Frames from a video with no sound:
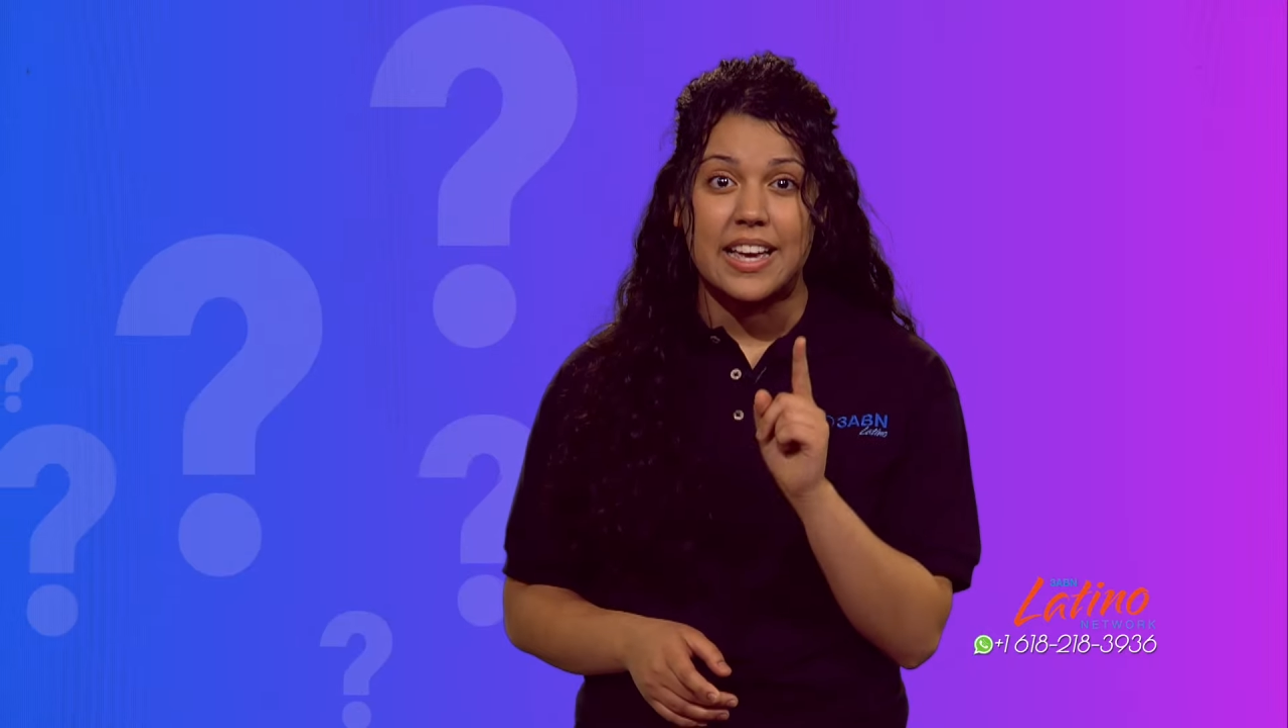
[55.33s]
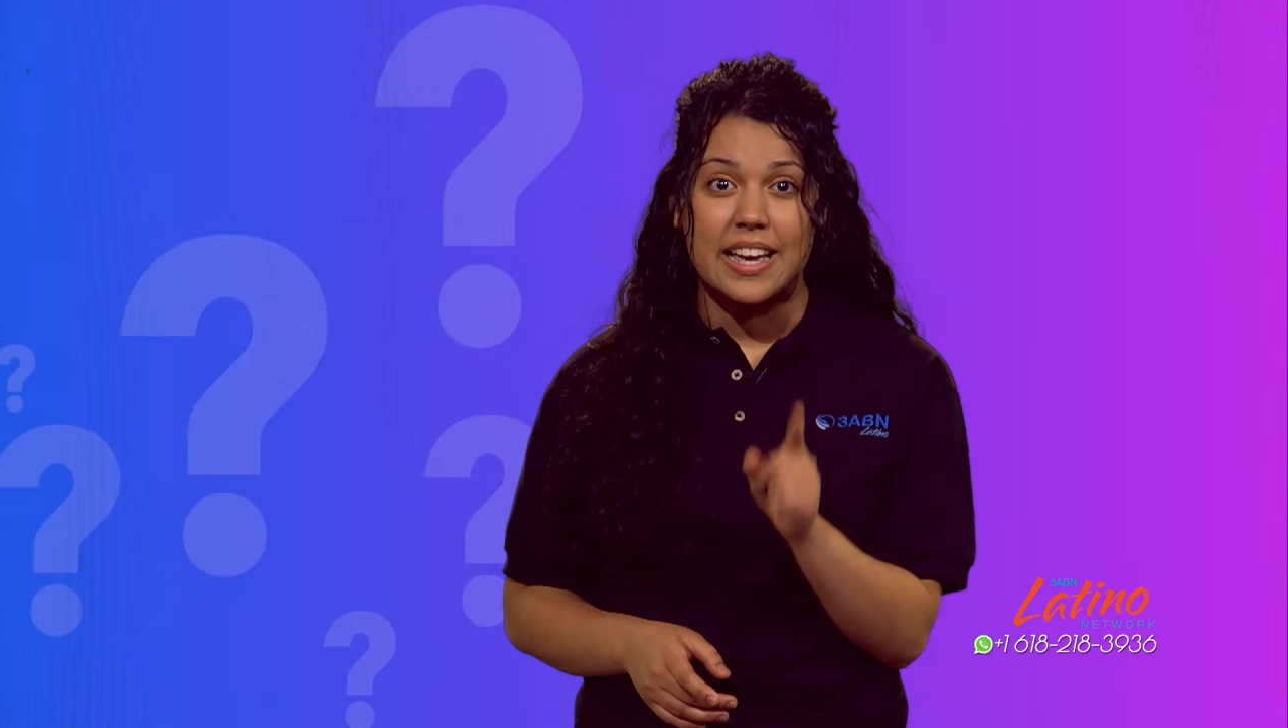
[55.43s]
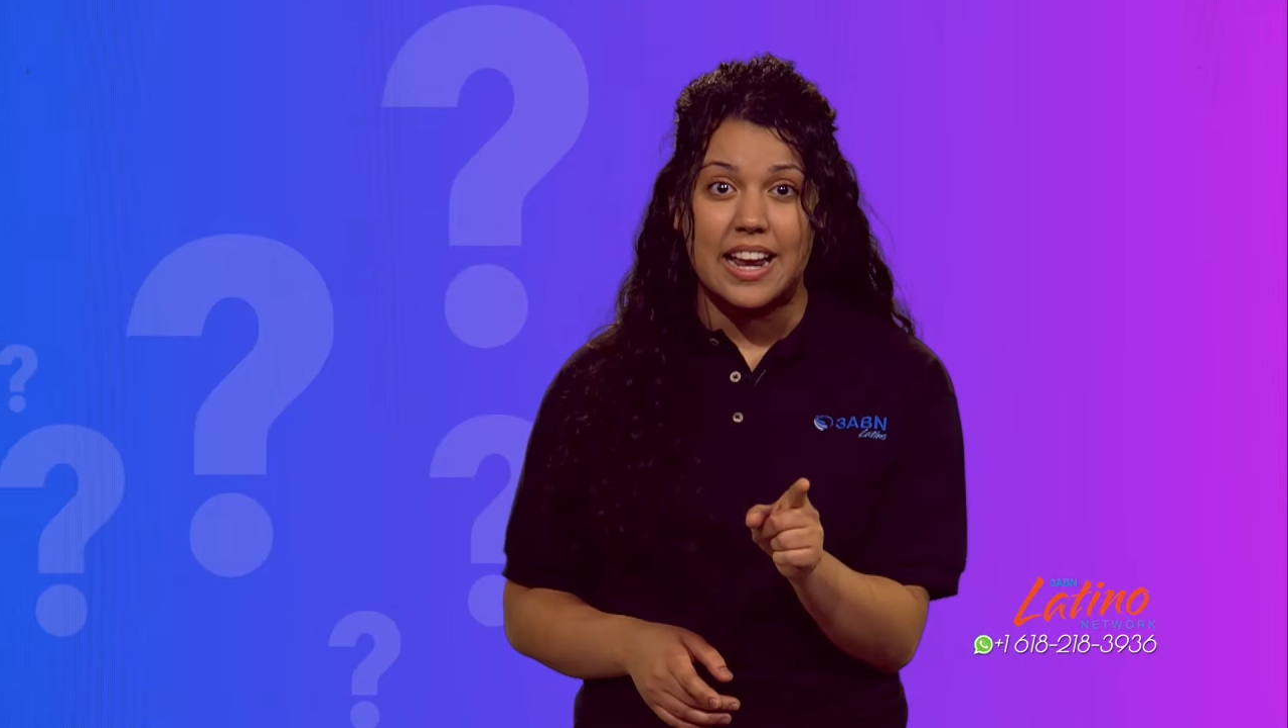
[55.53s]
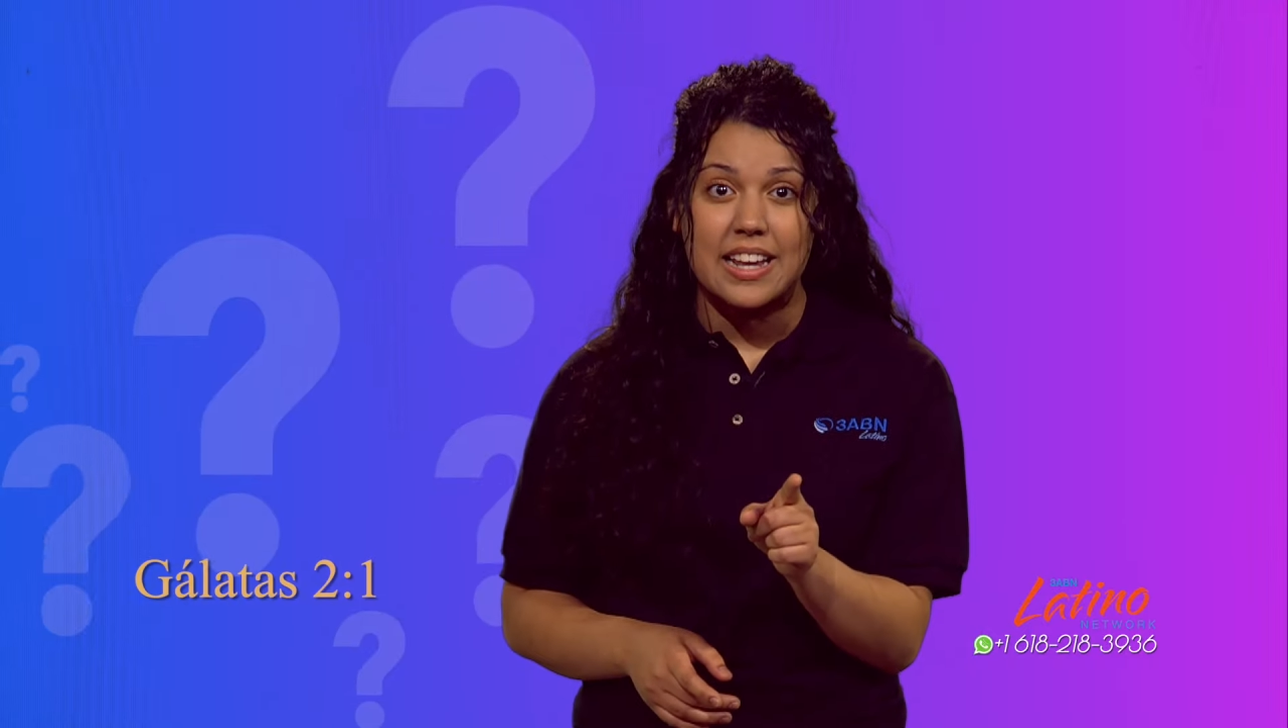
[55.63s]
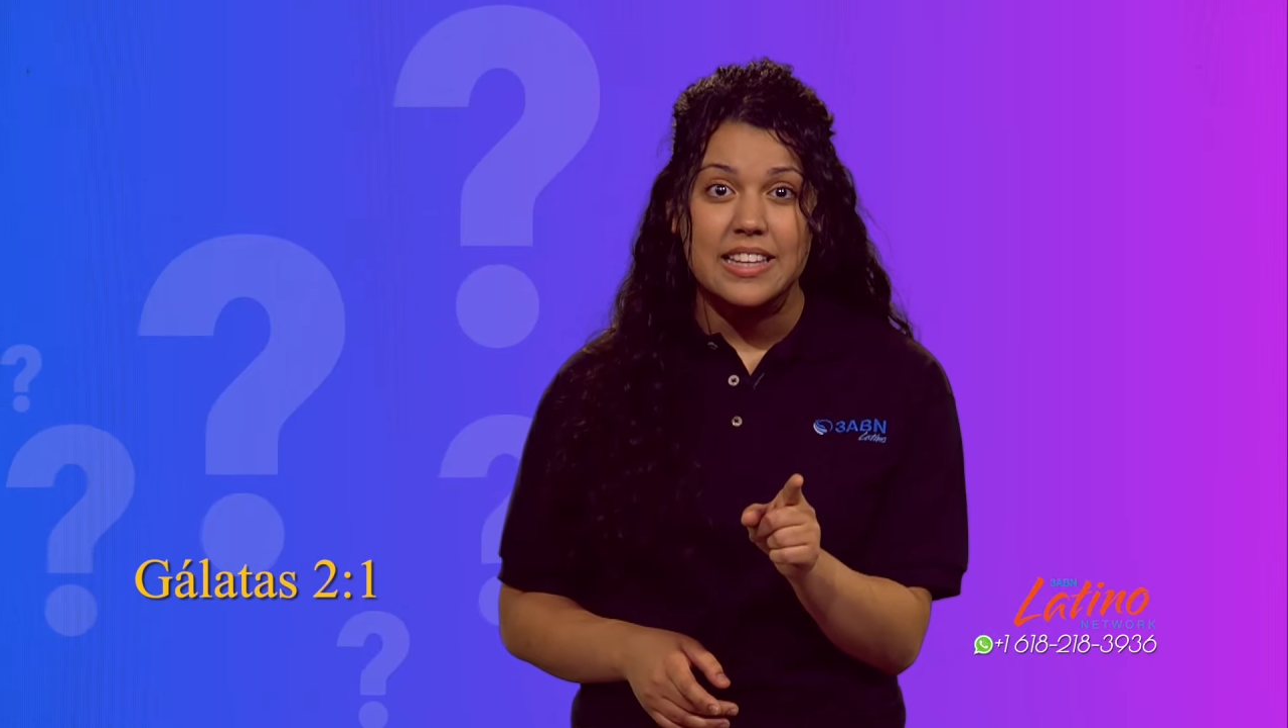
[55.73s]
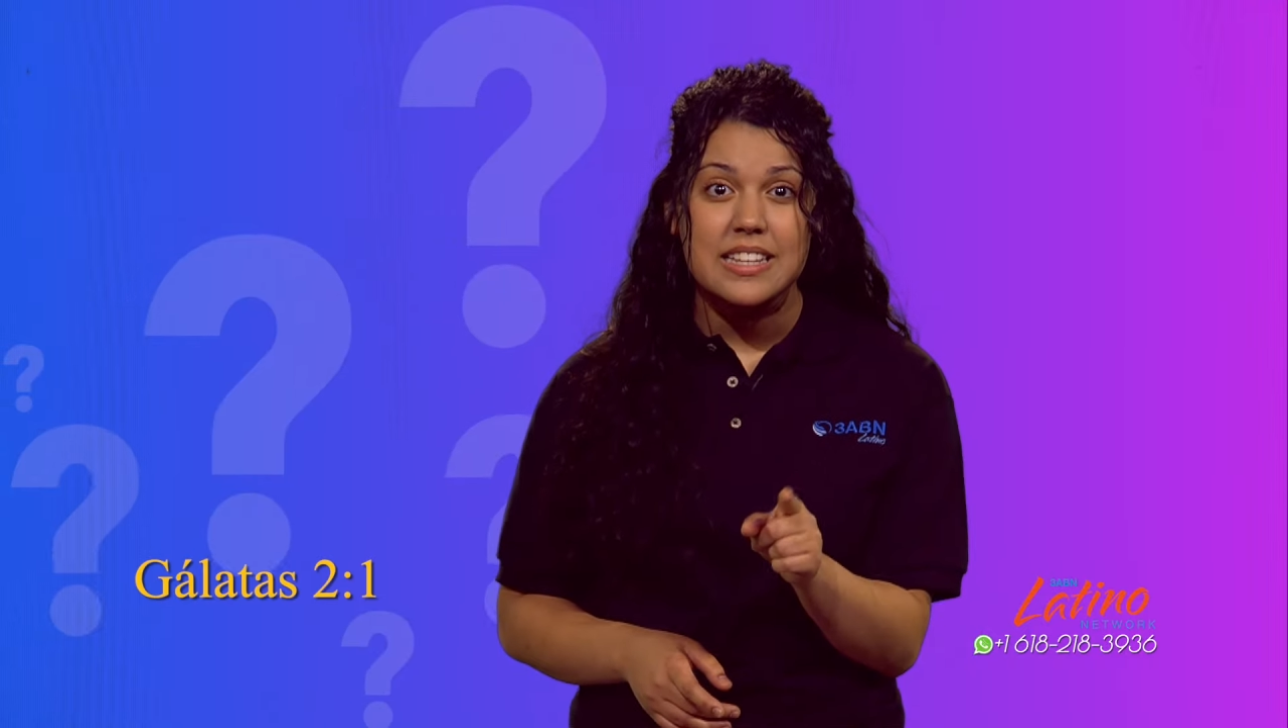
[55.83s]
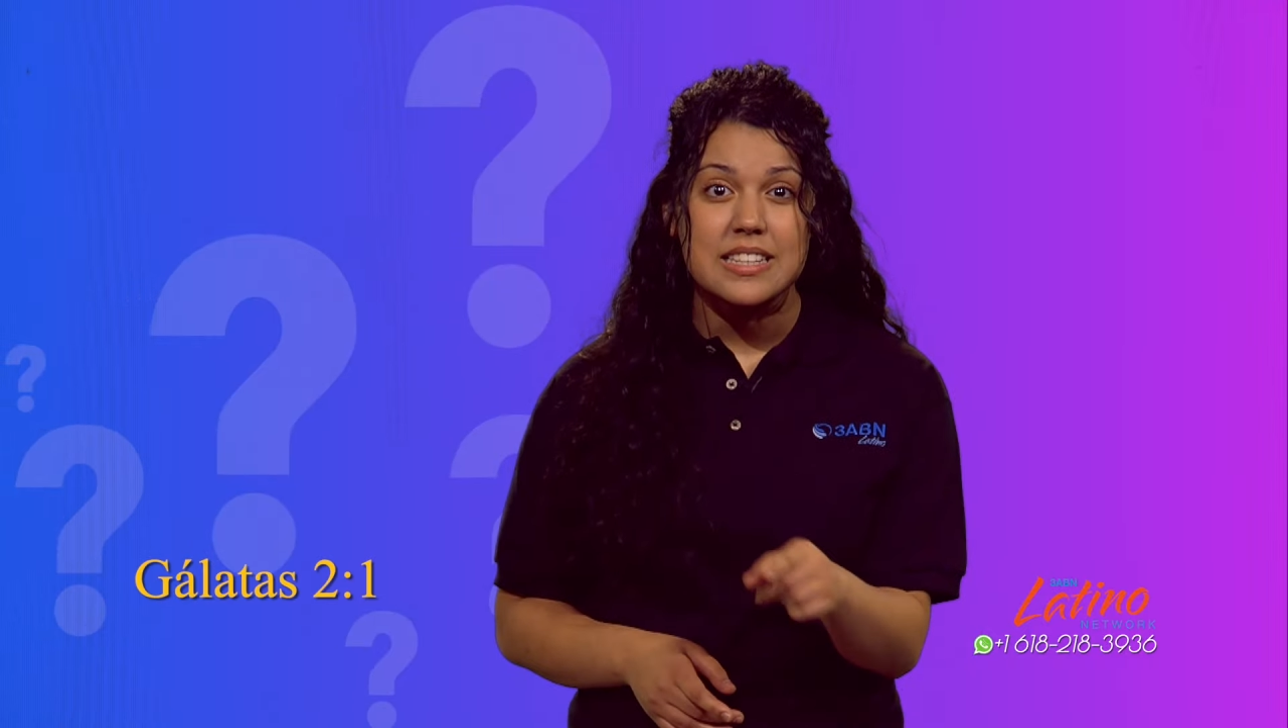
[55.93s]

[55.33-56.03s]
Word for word: Gálatas